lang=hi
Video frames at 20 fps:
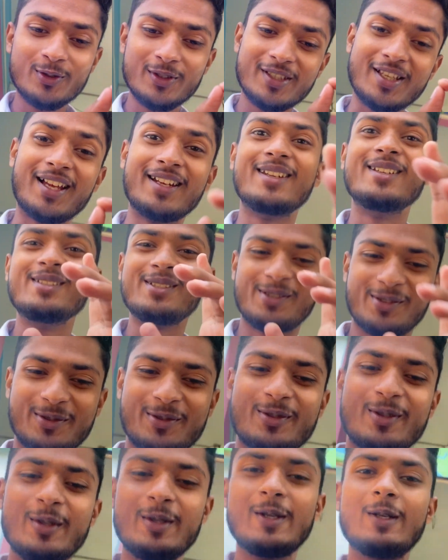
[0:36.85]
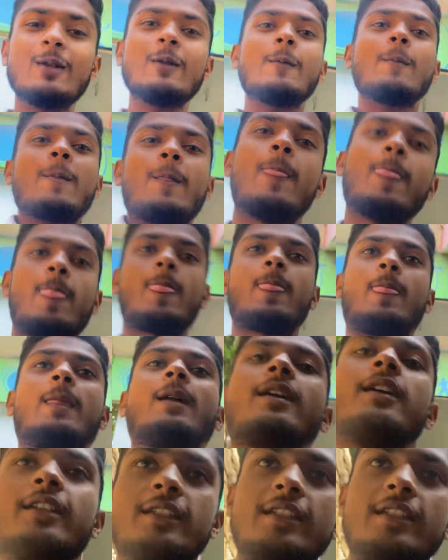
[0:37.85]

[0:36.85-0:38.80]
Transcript: या नहीं हूँ